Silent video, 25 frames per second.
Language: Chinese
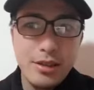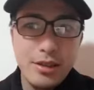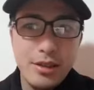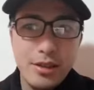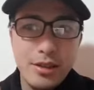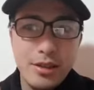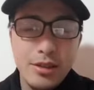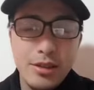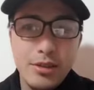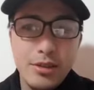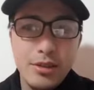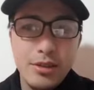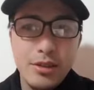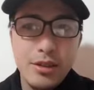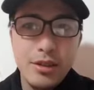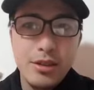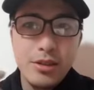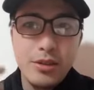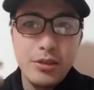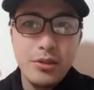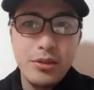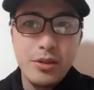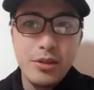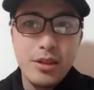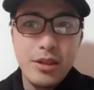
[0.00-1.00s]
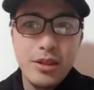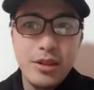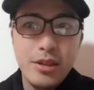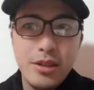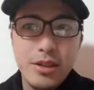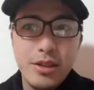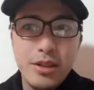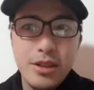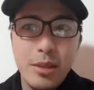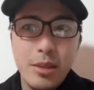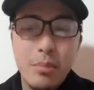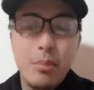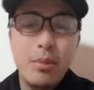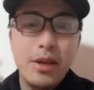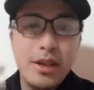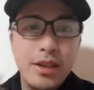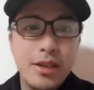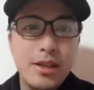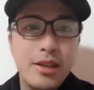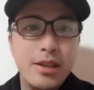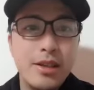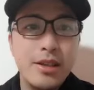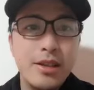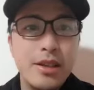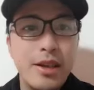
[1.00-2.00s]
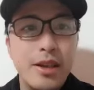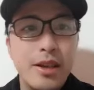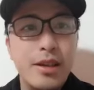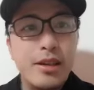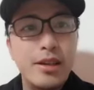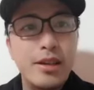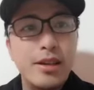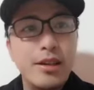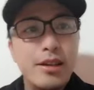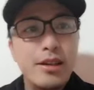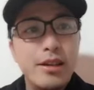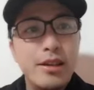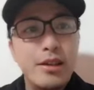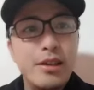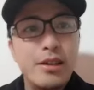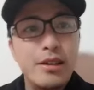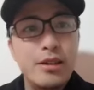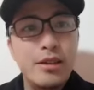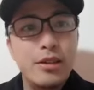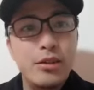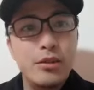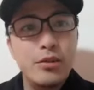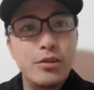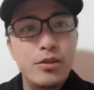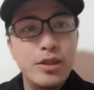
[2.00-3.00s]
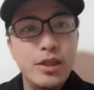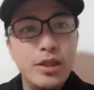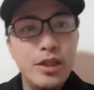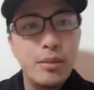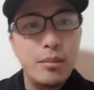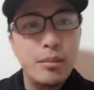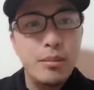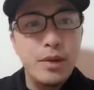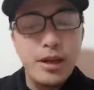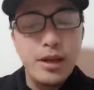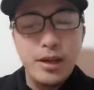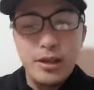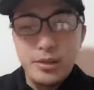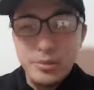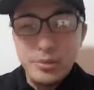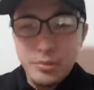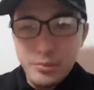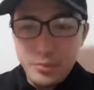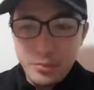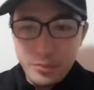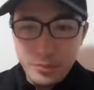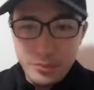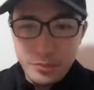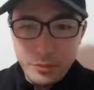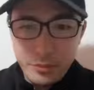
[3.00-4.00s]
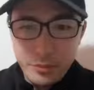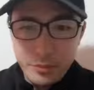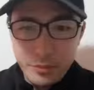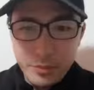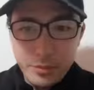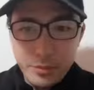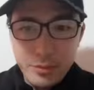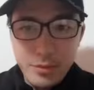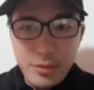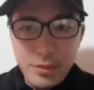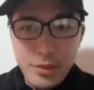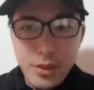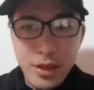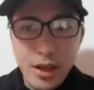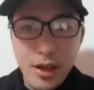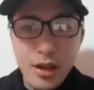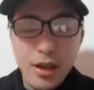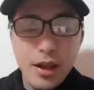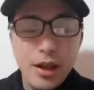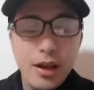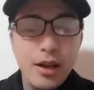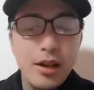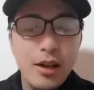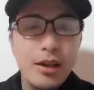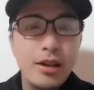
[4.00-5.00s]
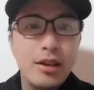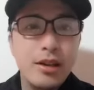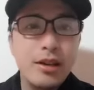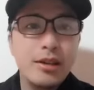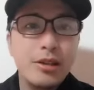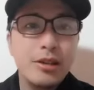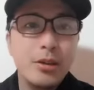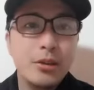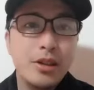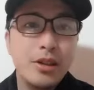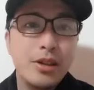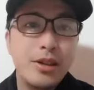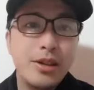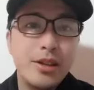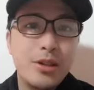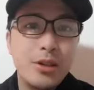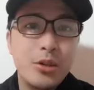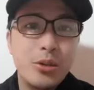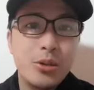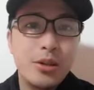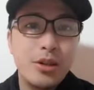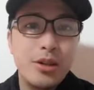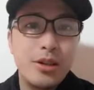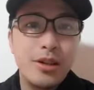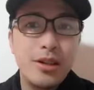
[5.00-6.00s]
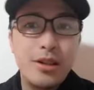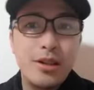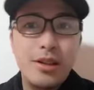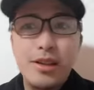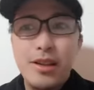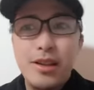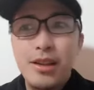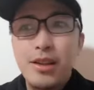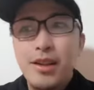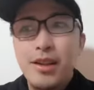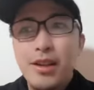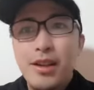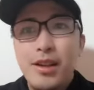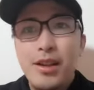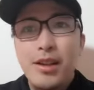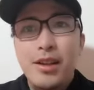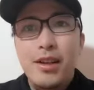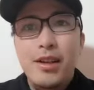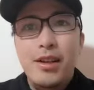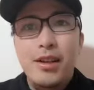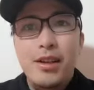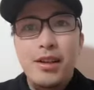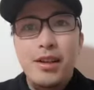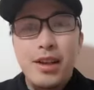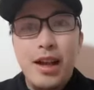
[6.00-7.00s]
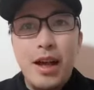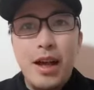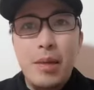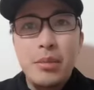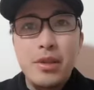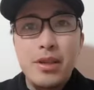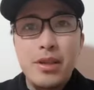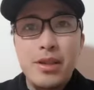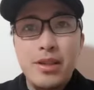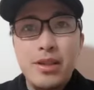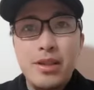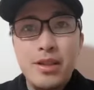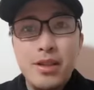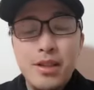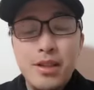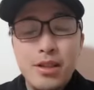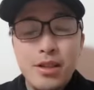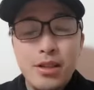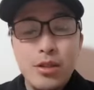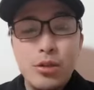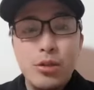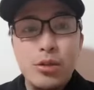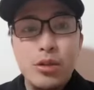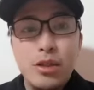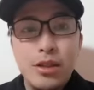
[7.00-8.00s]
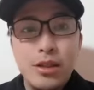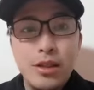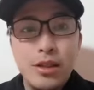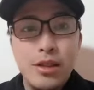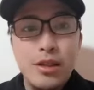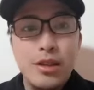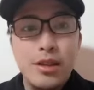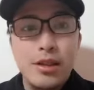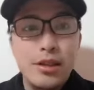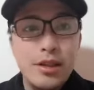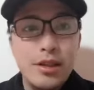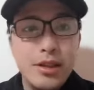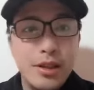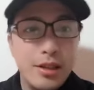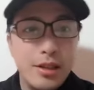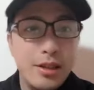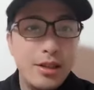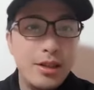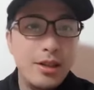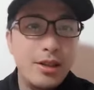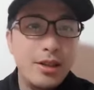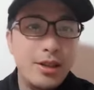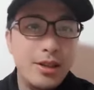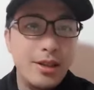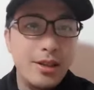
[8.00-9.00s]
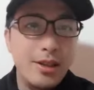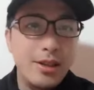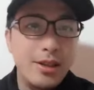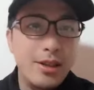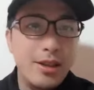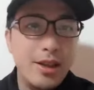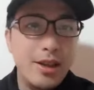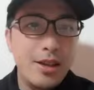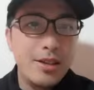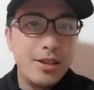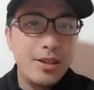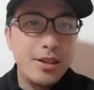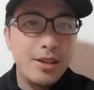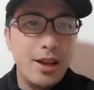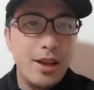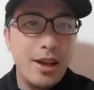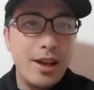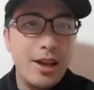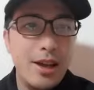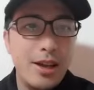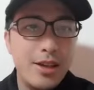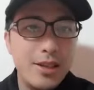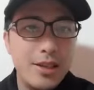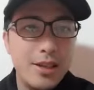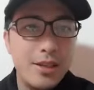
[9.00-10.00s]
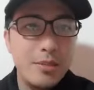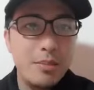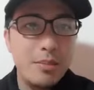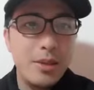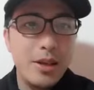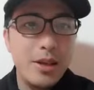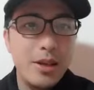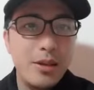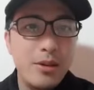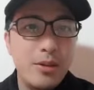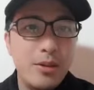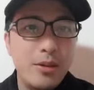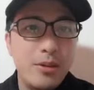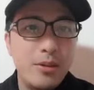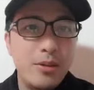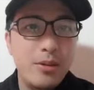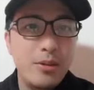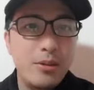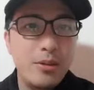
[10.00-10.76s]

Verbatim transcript: 这种这种审审美体验都非常棒。呃，有的人说，拉米即使获得了影帝，但是他还是没有